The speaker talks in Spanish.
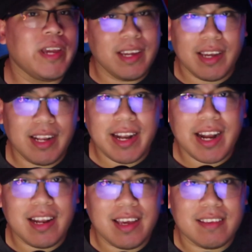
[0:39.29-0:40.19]
en
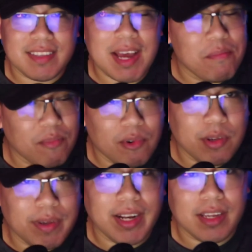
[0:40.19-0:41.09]
general está
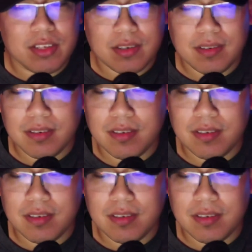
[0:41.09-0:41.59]
muy bien hecho.